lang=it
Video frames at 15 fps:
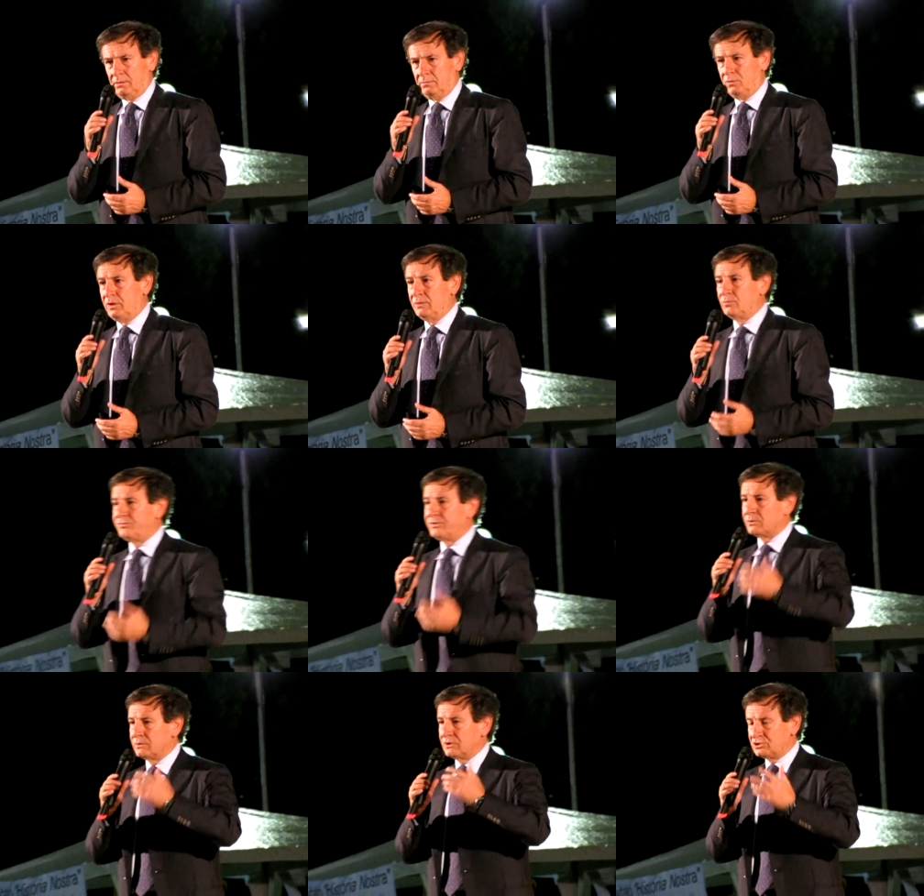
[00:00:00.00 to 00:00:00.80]
vogliamo
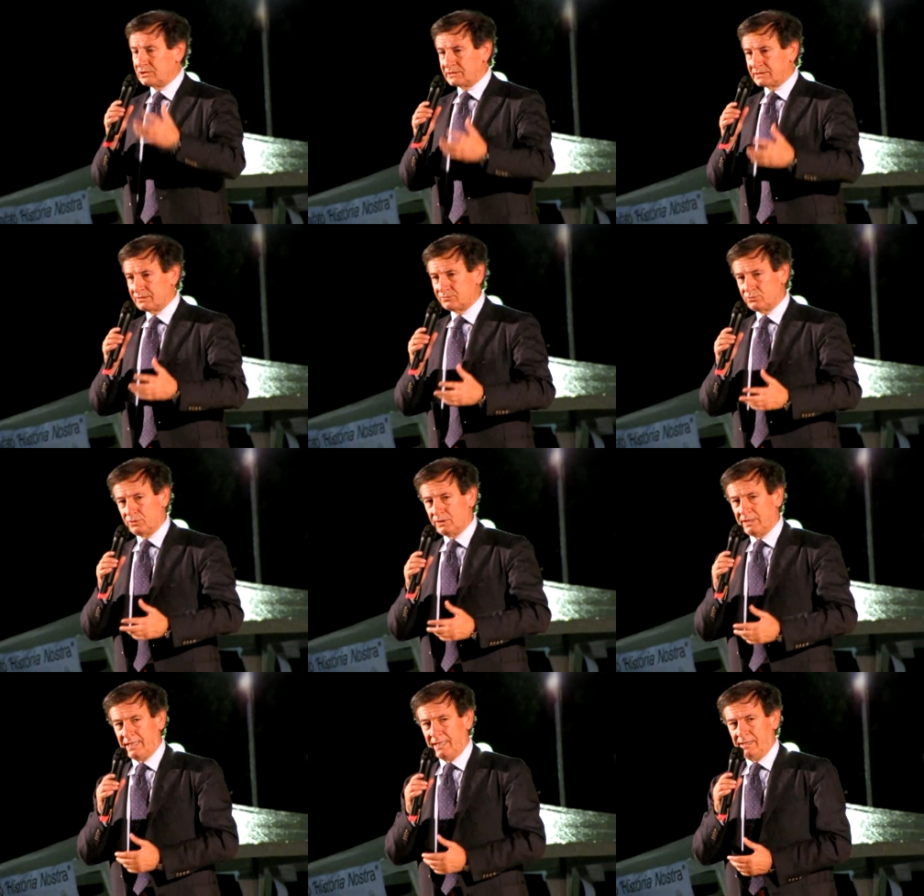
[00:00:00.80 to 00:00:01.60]
fare una città
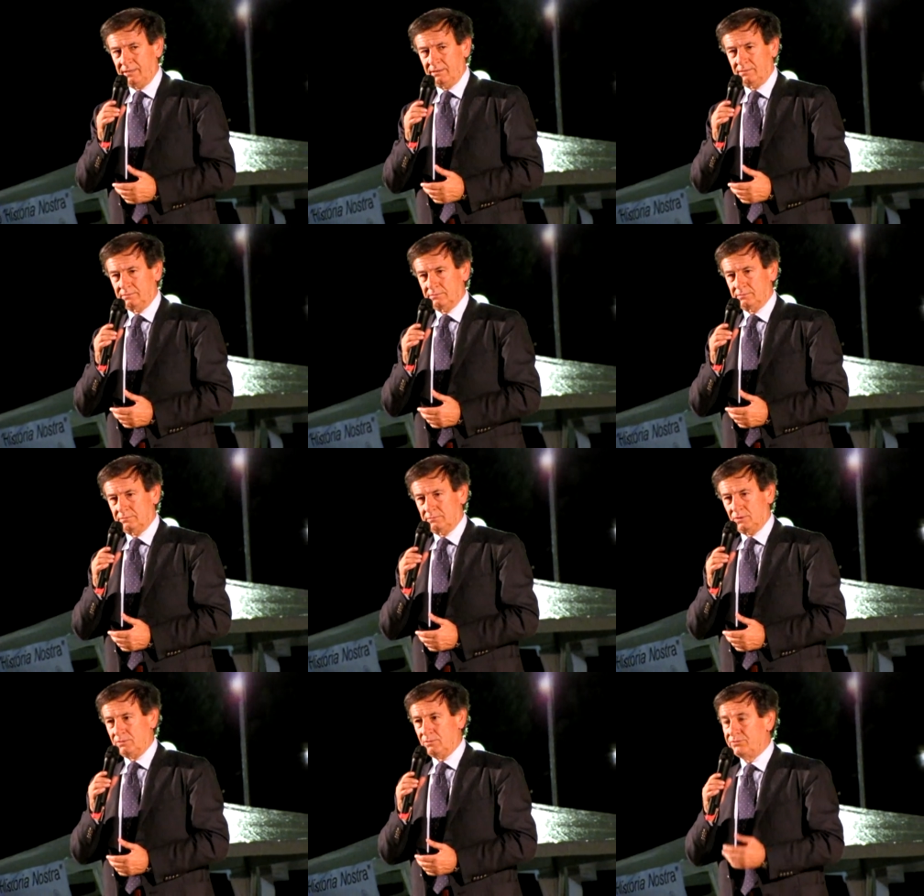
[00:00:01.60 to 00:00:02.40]
solidale,
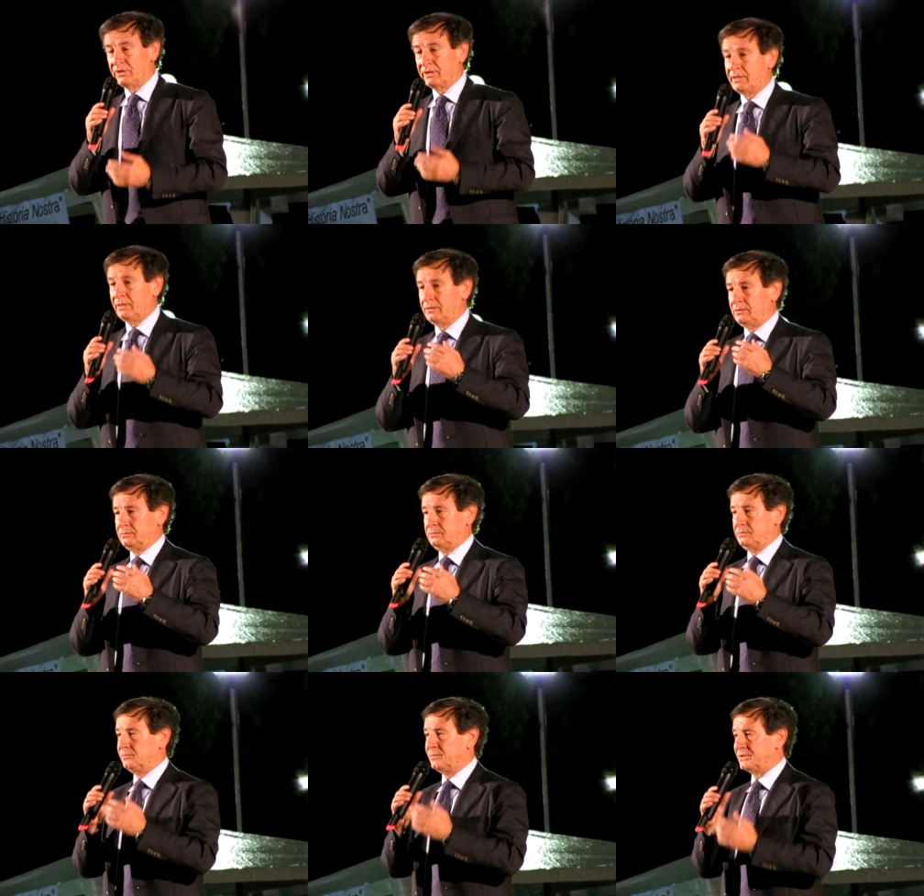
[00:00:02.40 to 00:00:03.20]
vogliamo fare
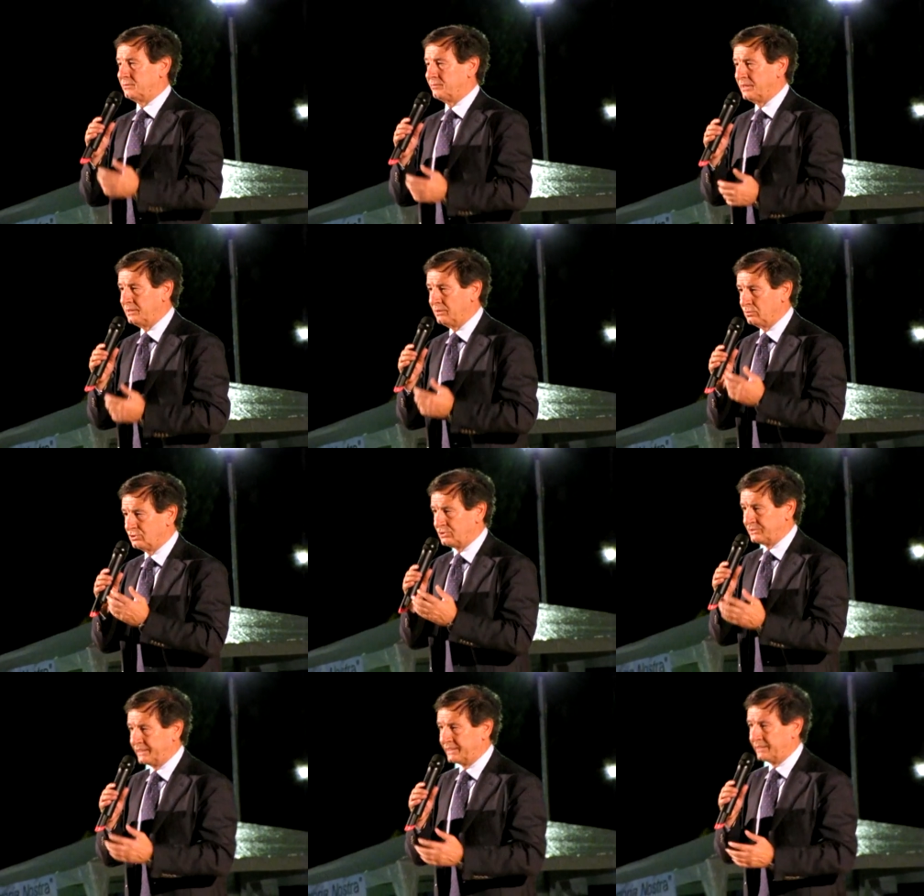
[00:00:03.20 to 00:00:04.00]
di Battipaglia una
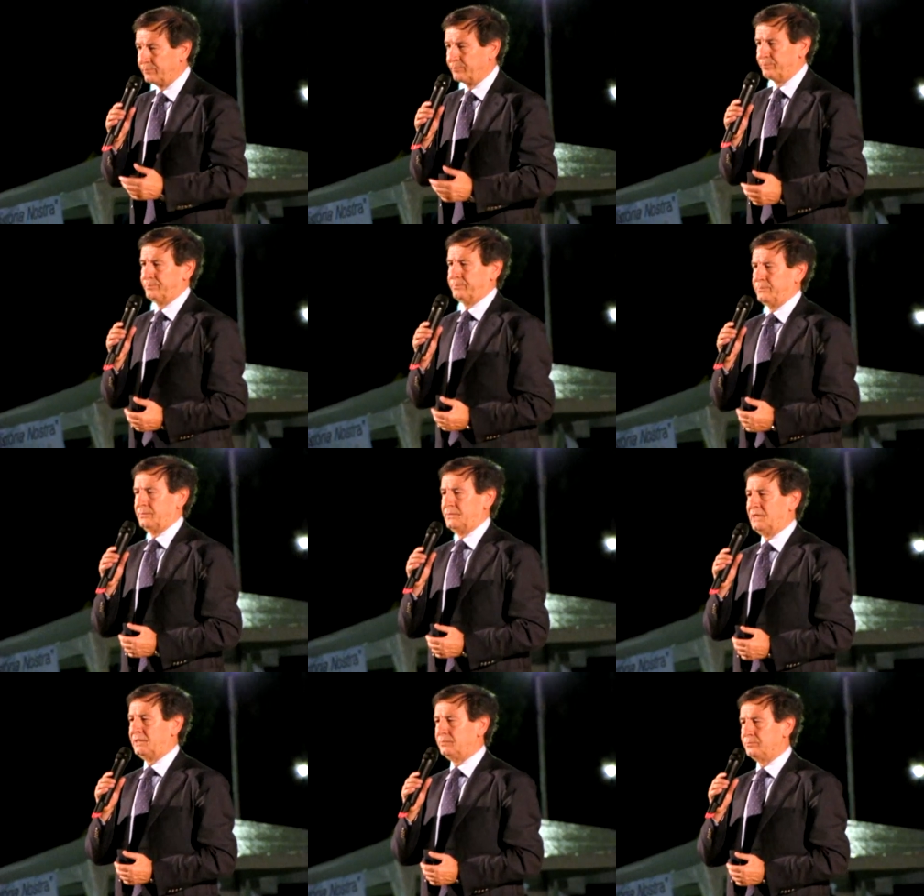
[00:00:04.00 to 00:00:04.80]
città
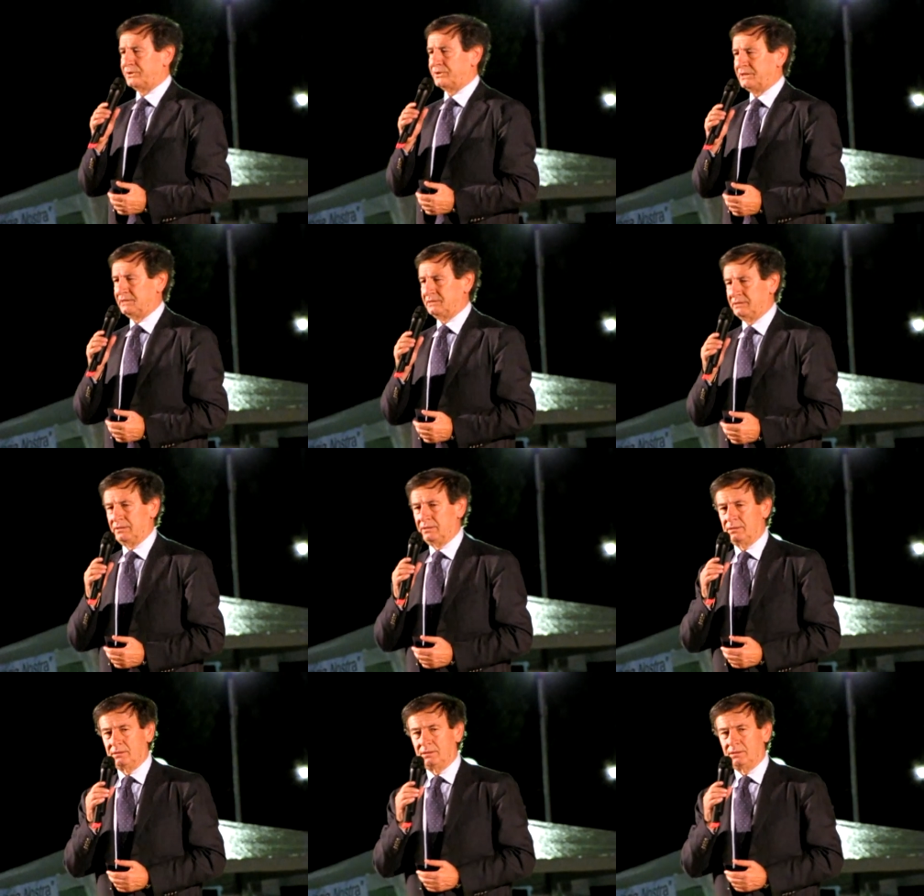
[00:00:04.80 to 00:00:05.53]
delle imprese.